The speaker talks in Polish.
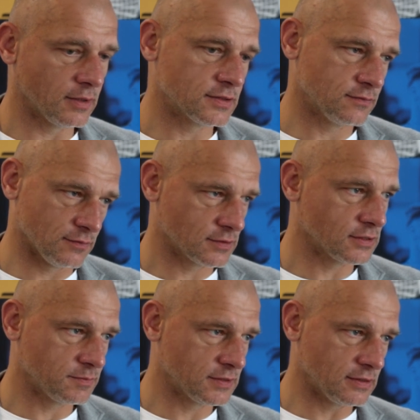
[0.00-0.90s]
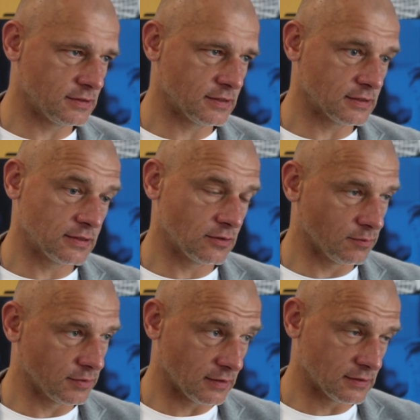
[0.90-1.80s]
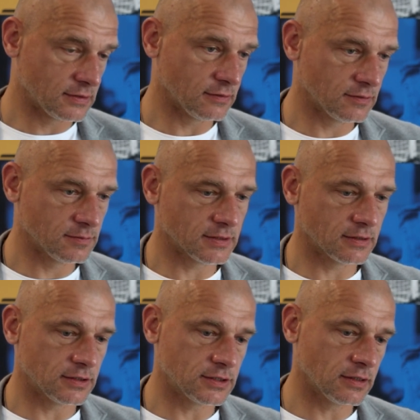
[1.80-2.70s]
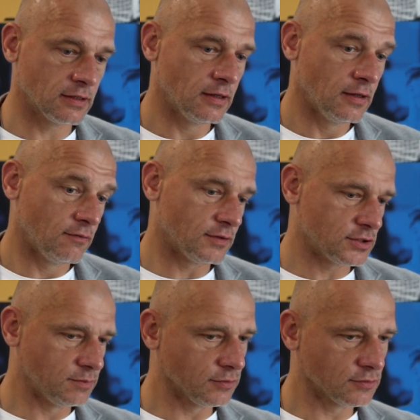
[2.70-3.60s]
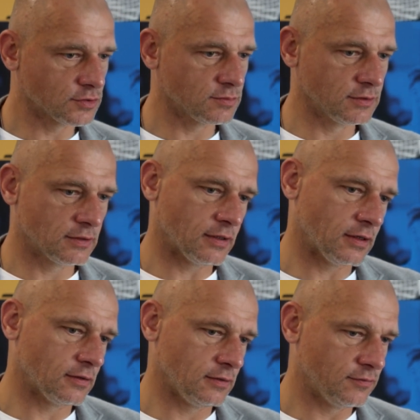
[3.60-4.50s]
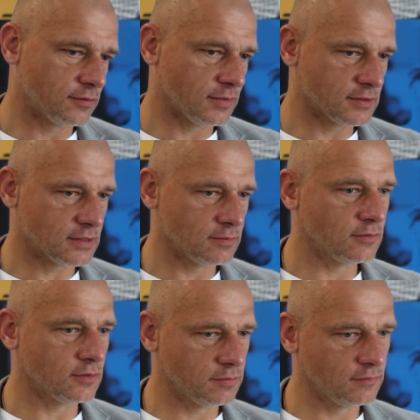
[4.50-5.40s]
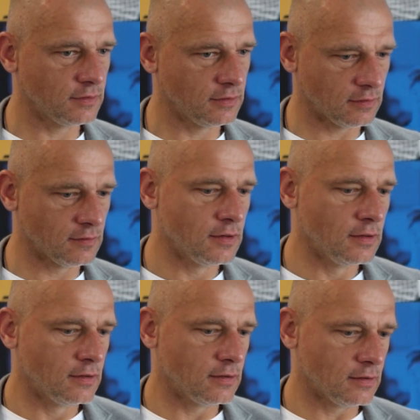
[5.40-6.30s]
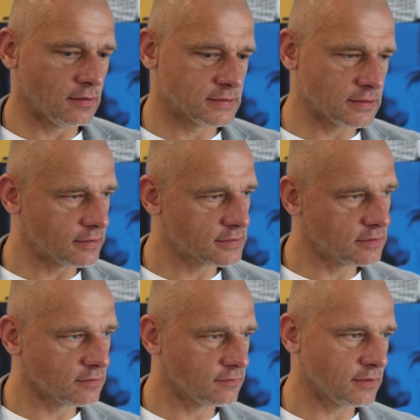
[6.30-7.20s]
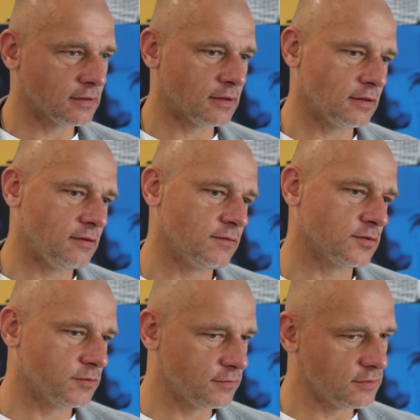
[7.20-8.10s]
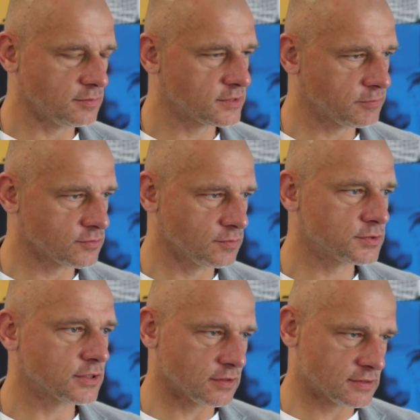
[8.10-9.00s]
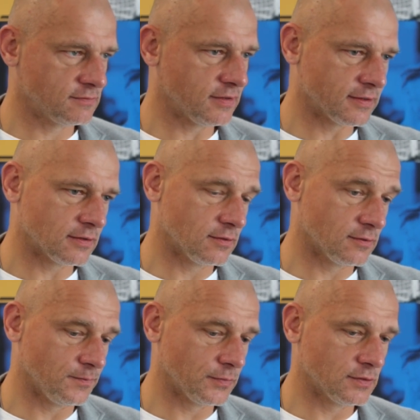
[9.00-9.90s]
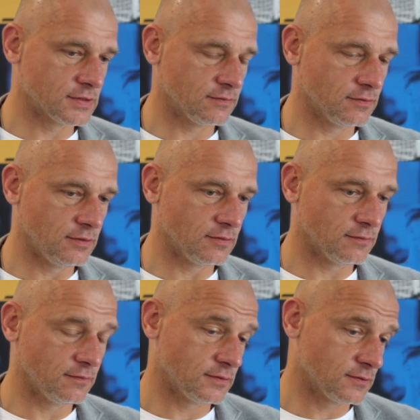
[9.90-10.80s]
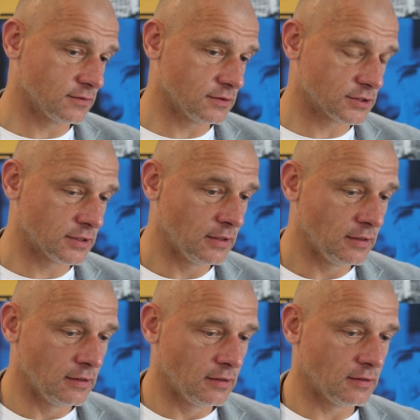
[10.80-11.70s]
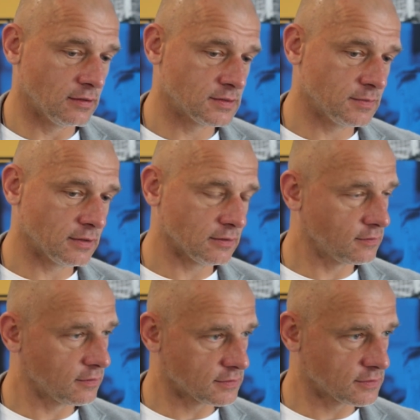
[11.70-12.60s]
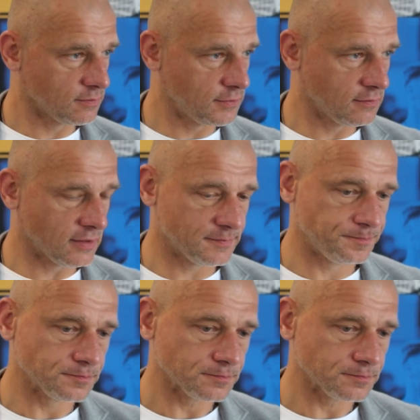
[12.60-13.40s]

bardzo wąskie specjalizacje i kompetencje w tym zakresie, właśnie po to, żeby ta informacja była odpowiednio selekcjonowana i w odpowiedni sposób przekazywana do, do zawodników. Stąd też E, zmiana, która nastąpiła